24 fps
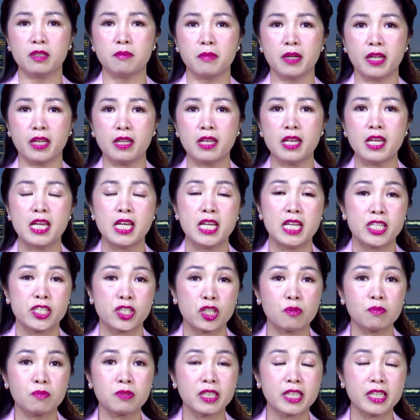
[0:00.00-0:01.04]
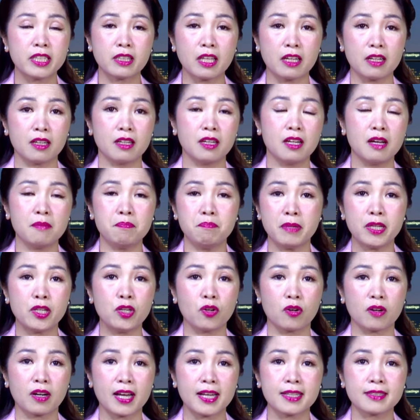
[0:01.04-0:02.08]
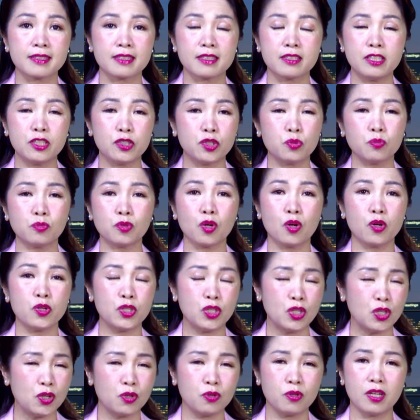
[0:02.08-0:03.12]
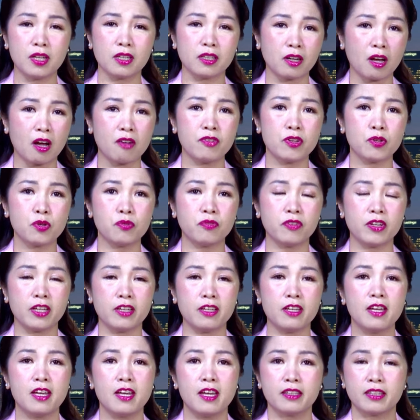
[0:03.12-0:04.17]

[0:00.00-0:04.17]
nước Mỹ. Trong khi tầng lớp middle class như chúng tôi nhiều lần nói với quý vị